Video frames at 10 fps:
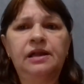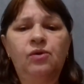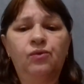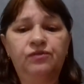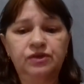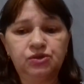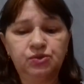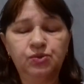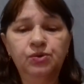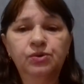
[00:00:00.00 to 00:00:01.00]
Ela
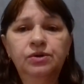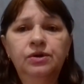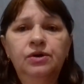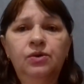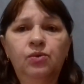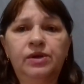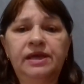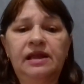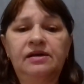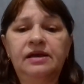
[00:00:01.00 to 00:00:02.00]
confessou o
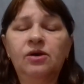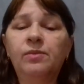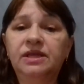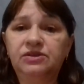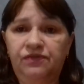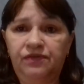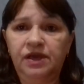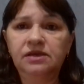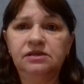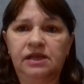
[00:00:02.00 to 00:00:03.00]
que ela realmente
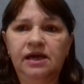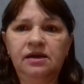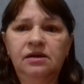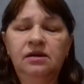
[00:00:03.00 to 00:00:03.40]
fez, né?